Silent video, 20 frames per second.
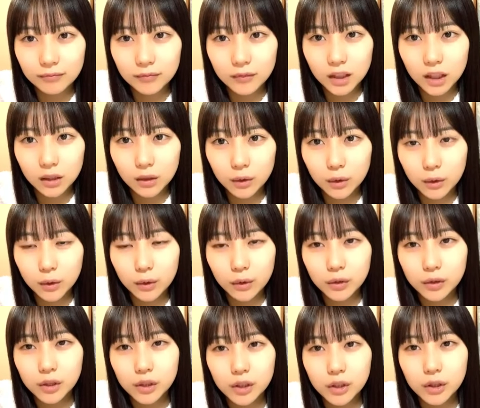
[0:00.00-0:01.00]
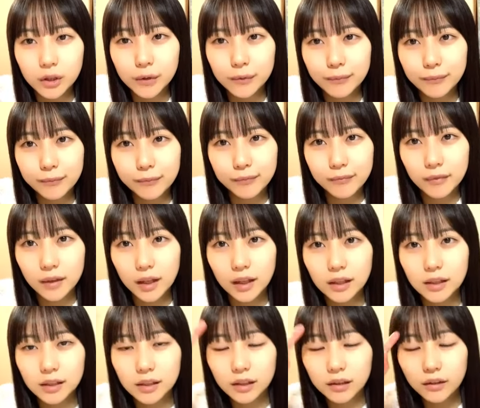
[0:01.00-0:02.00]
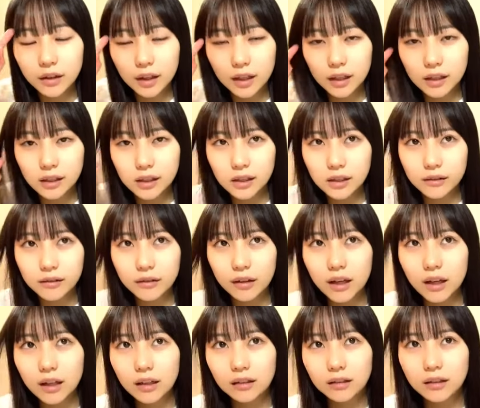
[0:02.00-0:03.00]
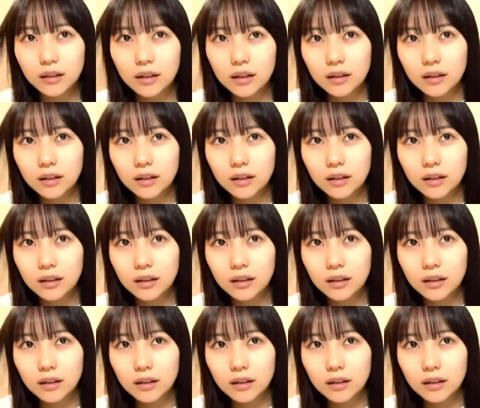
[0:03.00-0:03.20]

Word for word: じゃあ投票しよう明日の配信は